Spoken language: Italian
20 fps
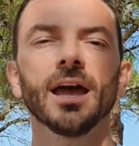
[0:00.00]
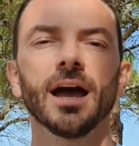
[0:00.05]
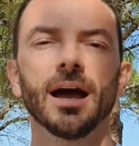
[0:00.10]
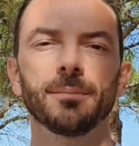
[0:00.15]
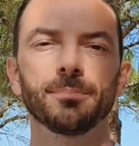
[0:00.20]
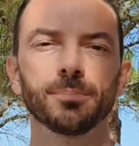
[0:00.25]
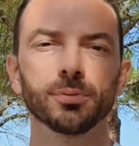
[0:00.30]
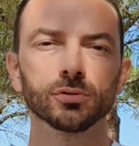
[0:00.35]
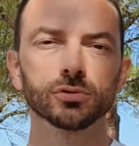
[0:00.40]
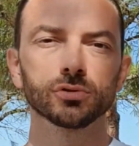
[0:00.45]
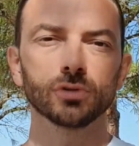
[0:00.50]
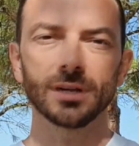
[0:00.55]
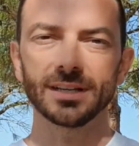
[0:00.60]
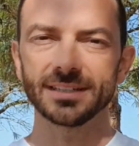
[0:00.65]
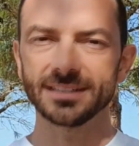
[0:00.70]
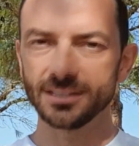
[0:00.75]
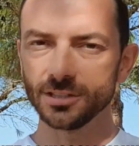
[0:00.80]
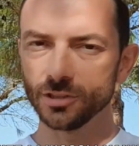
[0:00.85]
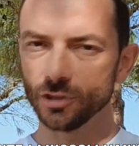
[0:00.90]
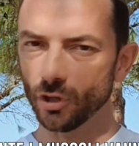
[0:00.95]
appunto la
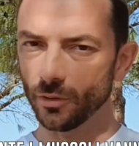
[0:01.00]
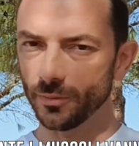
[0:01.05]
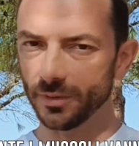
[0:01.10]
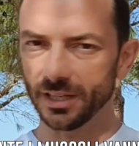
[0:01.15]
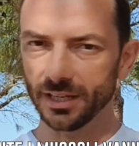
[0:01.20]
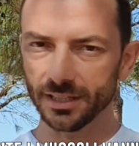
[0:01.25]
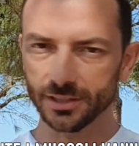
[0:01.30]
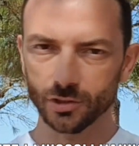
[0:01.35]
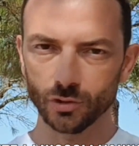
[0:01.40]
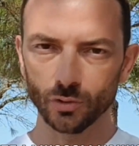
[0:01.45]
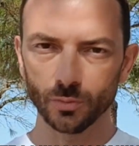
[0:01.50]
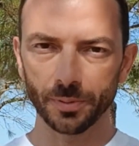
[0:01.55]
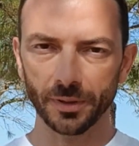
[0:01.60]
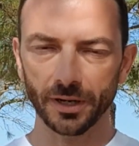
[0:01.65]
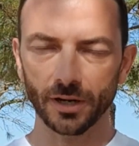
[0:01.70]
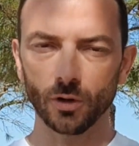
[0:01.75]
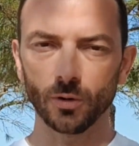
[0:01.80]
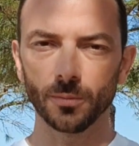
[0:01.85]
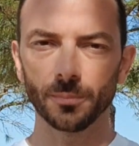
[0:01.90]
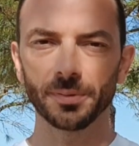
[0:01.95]
sindrome della
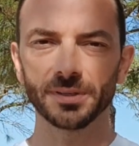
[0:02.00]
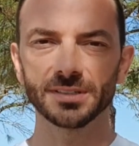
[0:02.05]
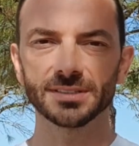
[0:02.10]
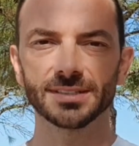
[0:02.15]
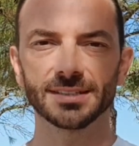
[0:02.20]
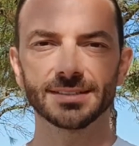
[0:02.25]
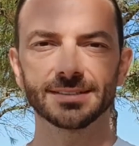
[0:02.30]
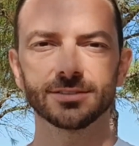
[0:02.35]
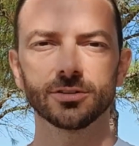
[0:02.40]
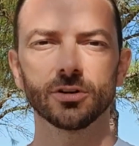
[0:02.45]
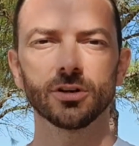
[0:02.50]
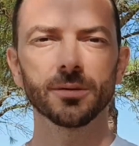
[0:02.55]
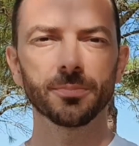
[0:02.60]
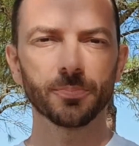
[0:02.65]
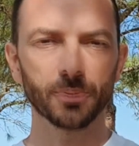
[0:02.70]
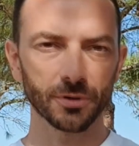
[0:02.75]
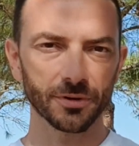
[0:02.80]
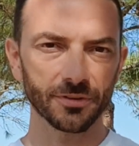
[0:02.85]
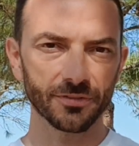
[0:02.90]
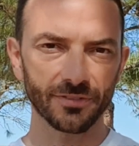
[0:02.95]
supercompensazione
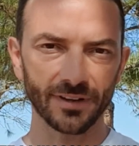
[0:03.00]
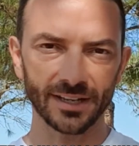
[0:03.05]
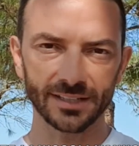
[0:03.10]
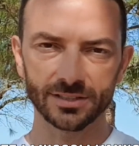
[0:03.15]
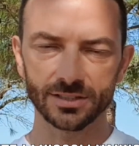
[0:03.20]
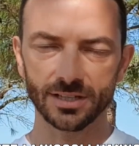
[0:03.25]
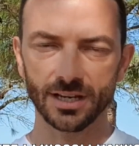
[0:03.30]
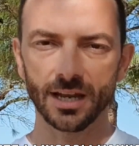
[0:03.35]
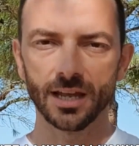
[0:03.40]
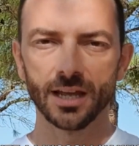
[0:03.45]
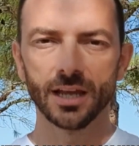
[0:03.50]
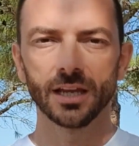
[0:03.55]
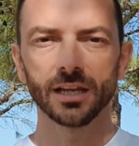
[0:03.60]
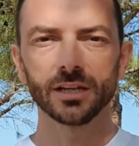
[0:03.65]
poi faccia